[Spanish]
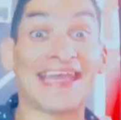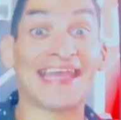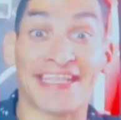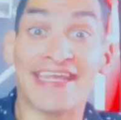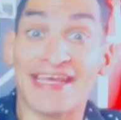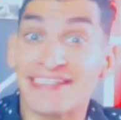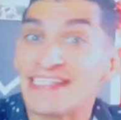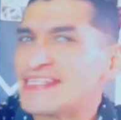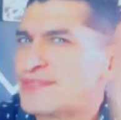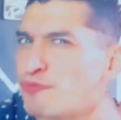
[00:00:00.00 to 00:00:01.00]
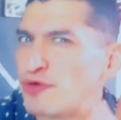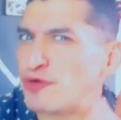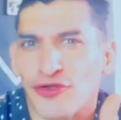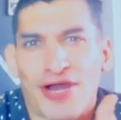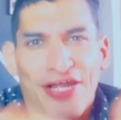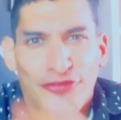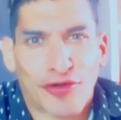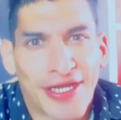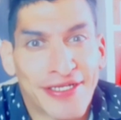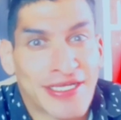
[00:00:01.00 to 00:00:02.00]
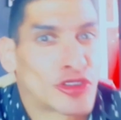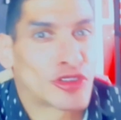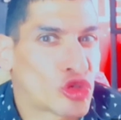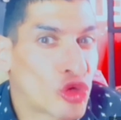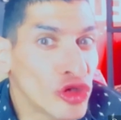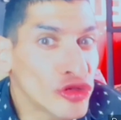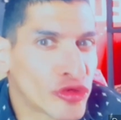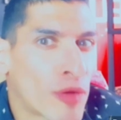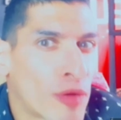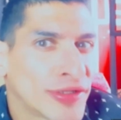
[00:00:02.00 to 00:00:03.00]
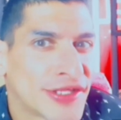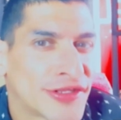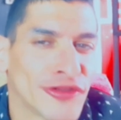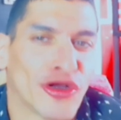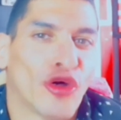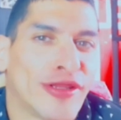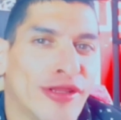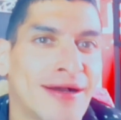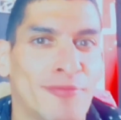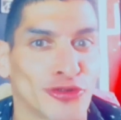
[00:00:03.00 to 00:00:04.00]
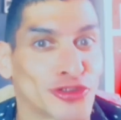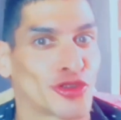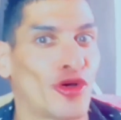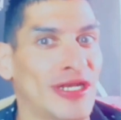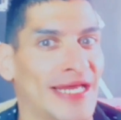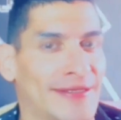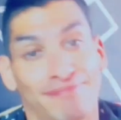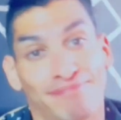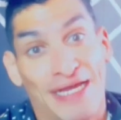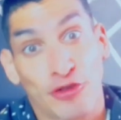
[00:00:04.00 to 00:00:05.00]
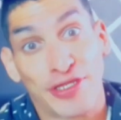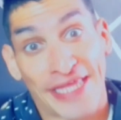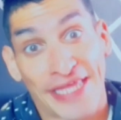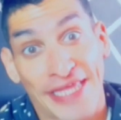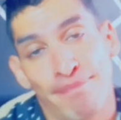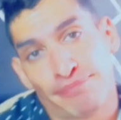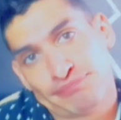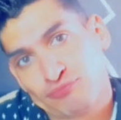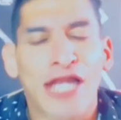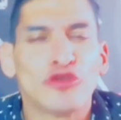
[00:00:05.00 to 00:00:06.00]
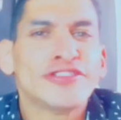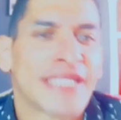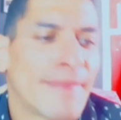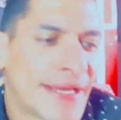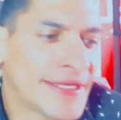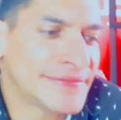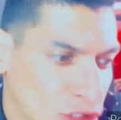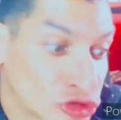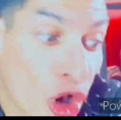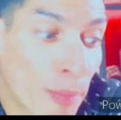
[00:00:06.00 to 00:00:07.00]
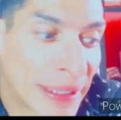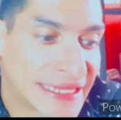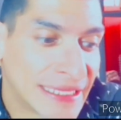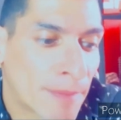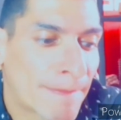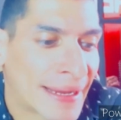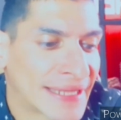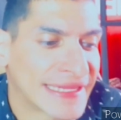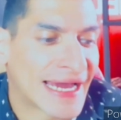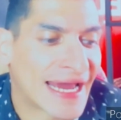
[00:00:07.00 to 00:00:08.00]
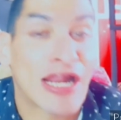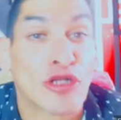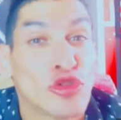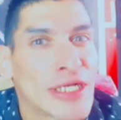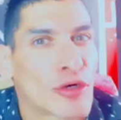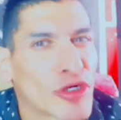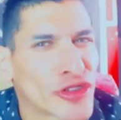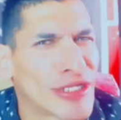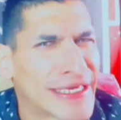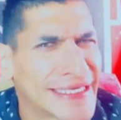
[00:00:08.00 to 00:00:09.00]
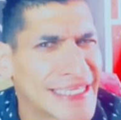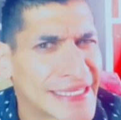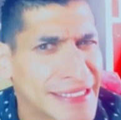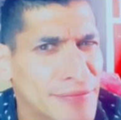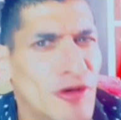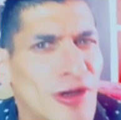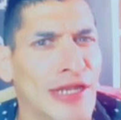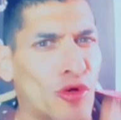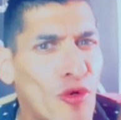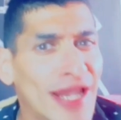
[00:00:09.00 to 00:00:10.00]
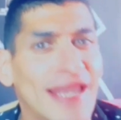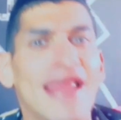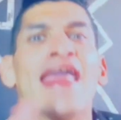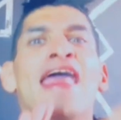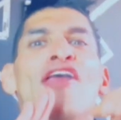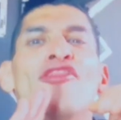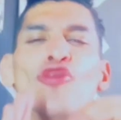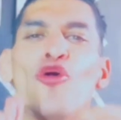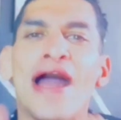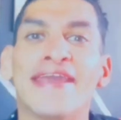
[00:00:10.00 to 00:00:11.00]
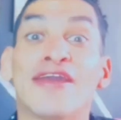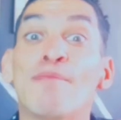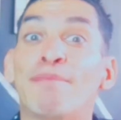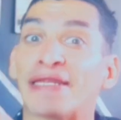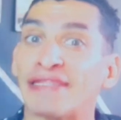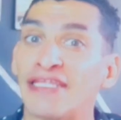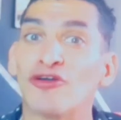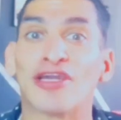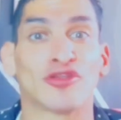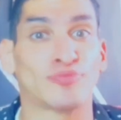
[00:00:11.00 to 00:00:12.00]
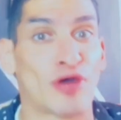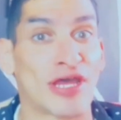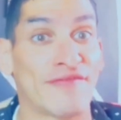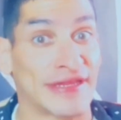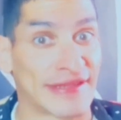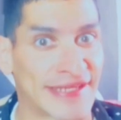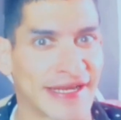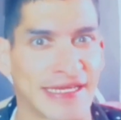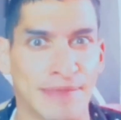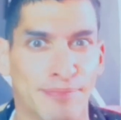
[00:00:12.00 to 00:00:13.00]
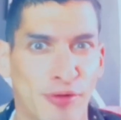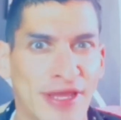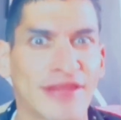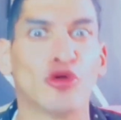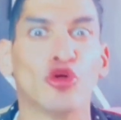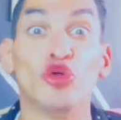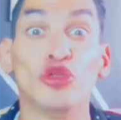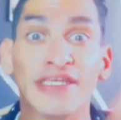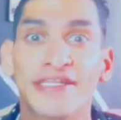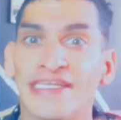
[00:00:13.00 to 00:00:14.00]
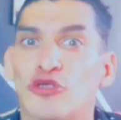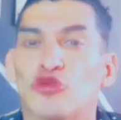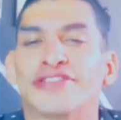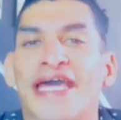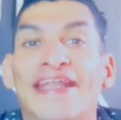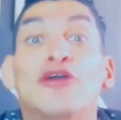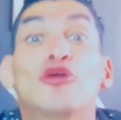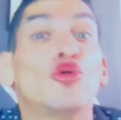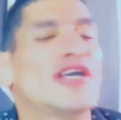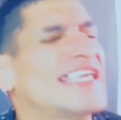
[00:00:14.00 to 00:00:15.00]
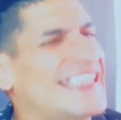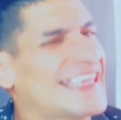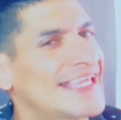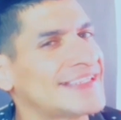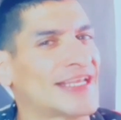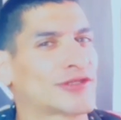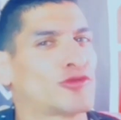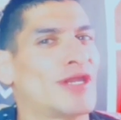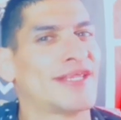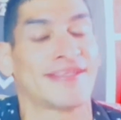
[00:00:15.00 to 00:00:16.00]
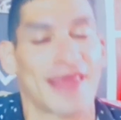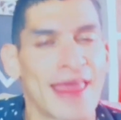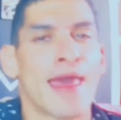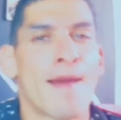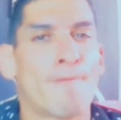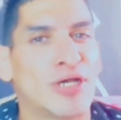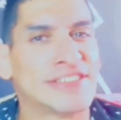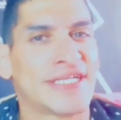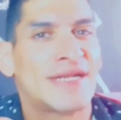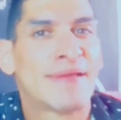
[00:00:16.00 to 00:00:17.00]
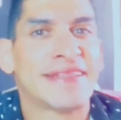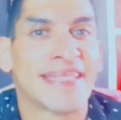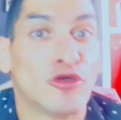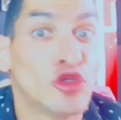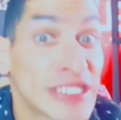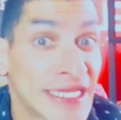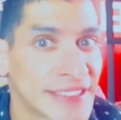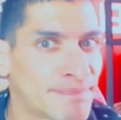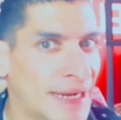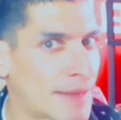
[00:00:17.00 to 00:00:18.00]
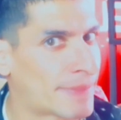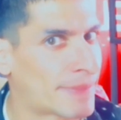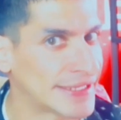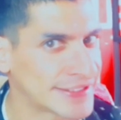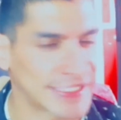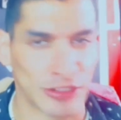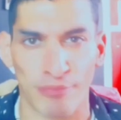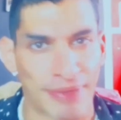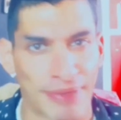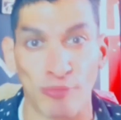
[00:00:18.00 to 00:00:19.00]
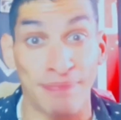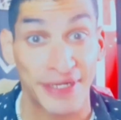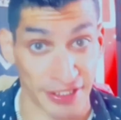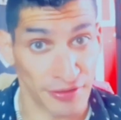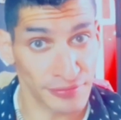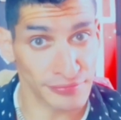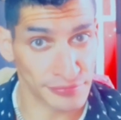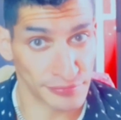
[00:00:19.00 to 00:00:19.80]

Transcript: ¿Estarías dispuesto a tocar con tu oposición o digamos con la mayoritaria algún tema, algún objetivo para llegar a algún acuerdo legislativo, el cual no haya un partido que los pueda diferenciar y puedan unir y juntar ideas las cuales puedan ser realmente útiles para el país y no para un partido?